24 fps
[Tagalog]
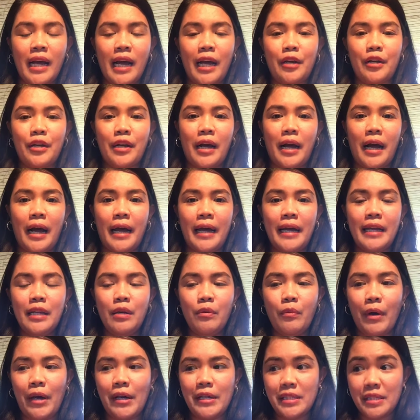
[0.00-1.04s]
Ayun na nga.
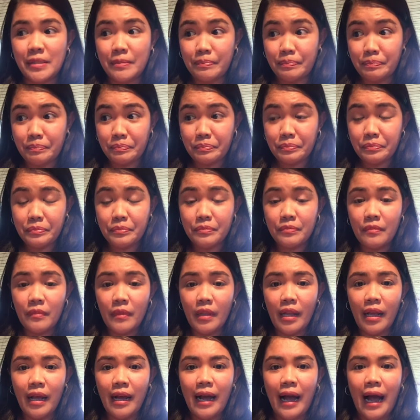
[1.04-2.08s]
Anyways,
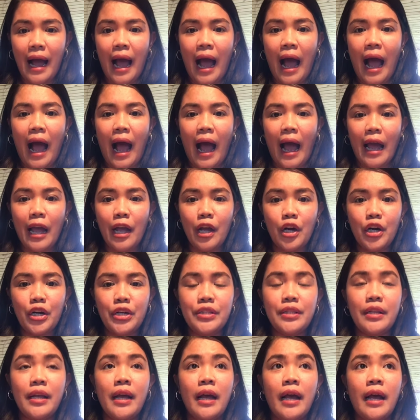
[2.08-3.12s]

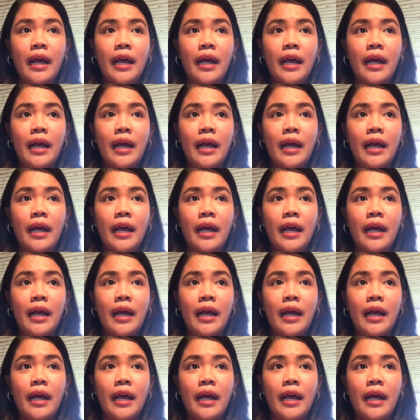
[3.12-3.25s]
ayun.